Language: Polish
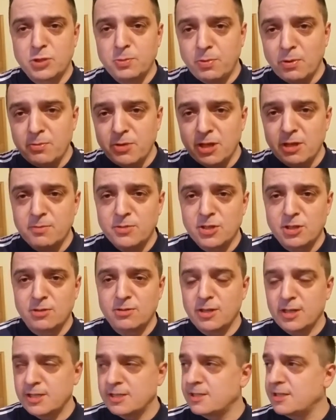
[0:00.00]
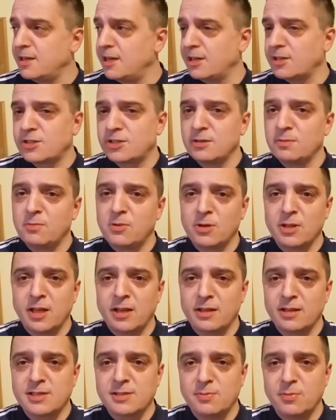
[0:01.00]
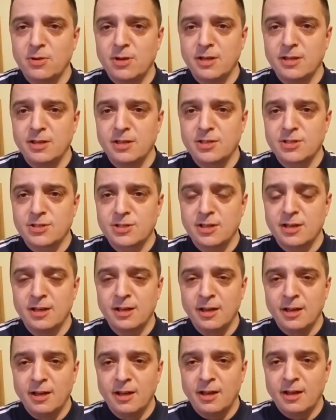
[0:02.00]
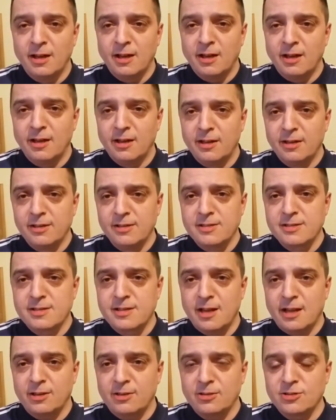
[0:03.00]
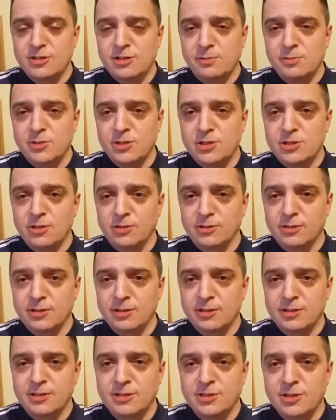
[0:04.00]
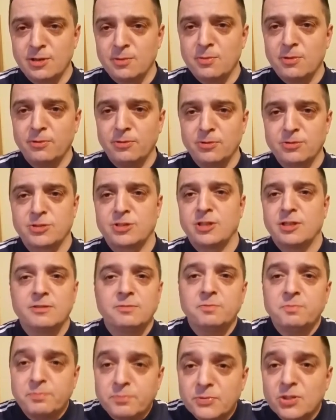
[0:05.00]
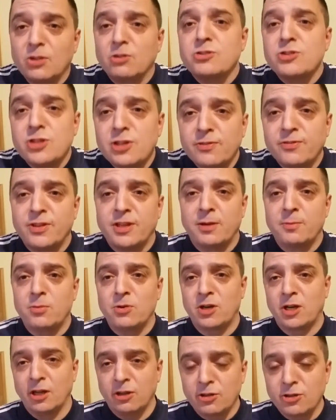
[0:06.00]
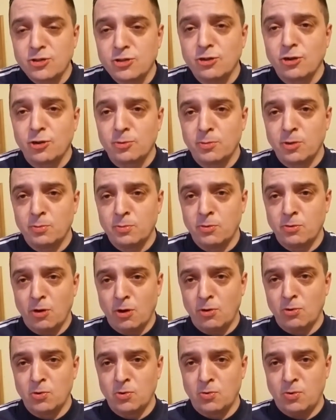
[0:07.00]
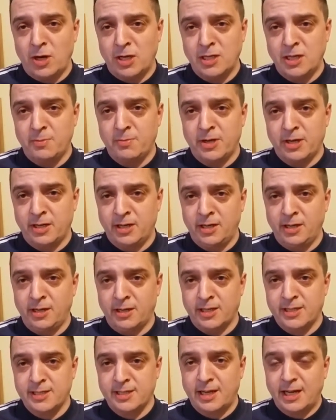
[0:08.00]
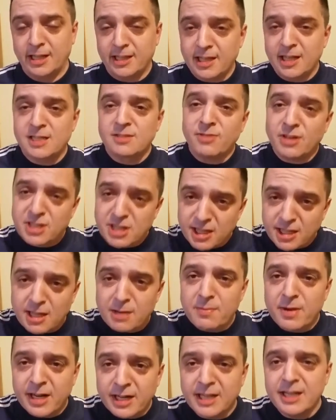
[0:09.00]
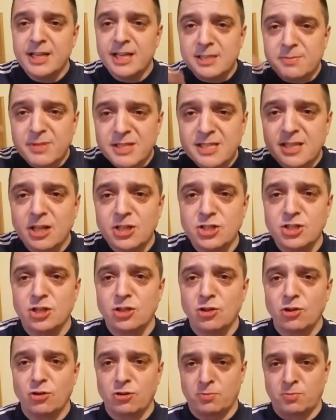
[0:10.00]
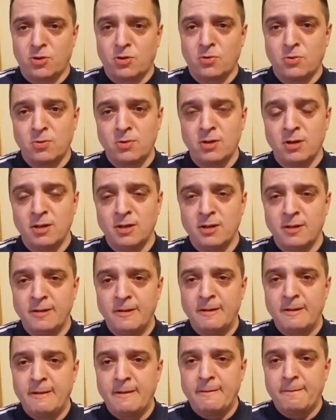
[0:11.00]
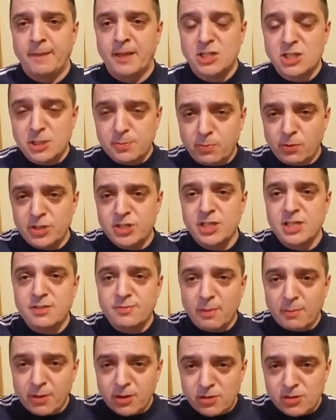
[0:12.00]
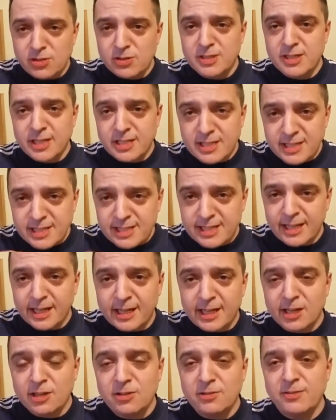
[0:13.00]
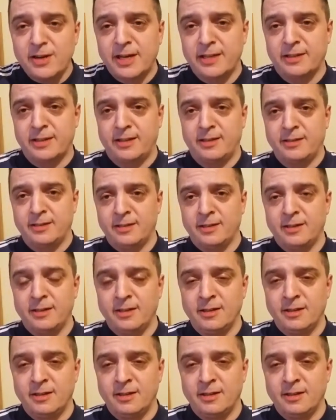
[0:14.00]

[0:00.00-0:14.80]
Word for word: Przypomina mi się tutaj sketch Bogdana Smolenia jeszcze e, z lat 80., gdzie mówił, że to dziwne, bo kiedyś normą był ogół, a nie margines. A teraz właśnie ten margines ma stać się normą. Nasze społeczeństwa mają zostać zdegradowane.